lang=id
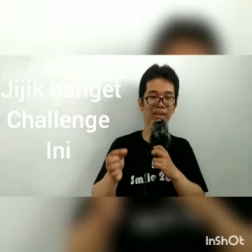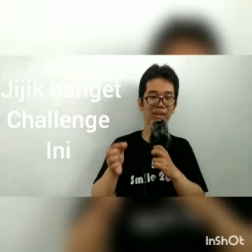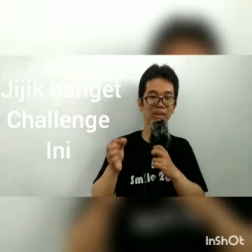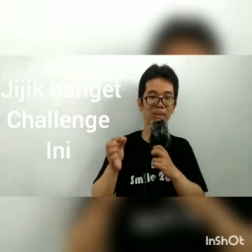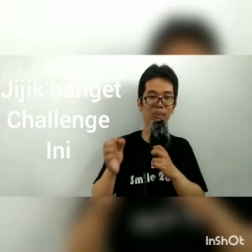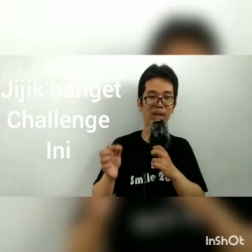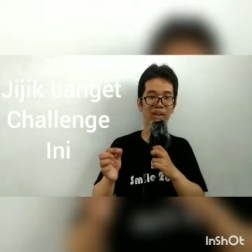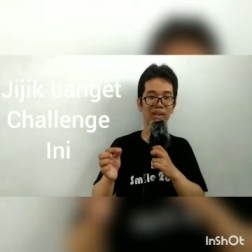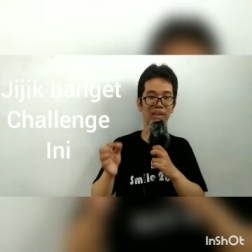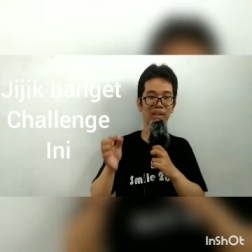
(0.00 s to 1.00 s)
kecoa
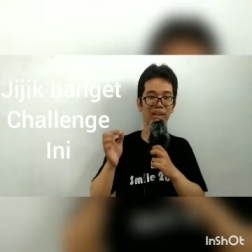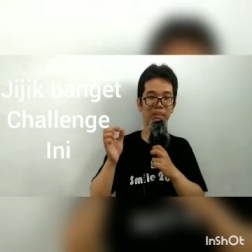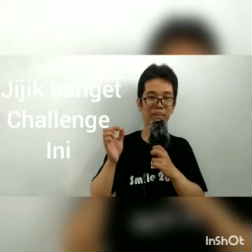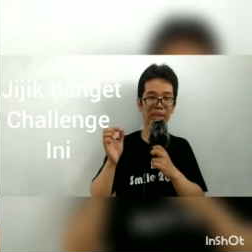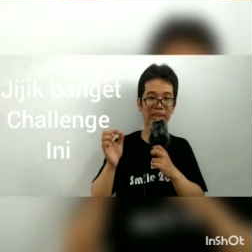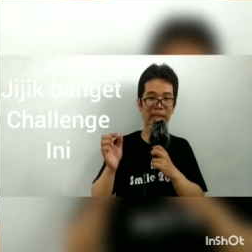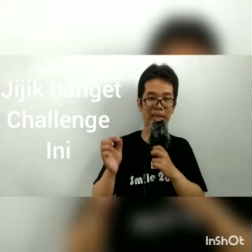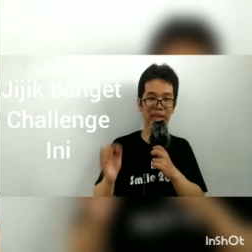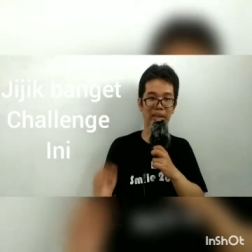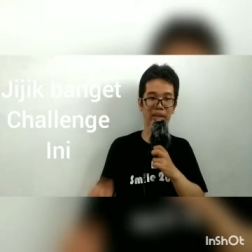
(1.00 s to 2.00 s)
di dekat
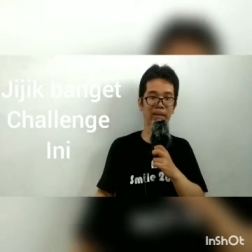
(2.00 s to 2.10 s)
matanya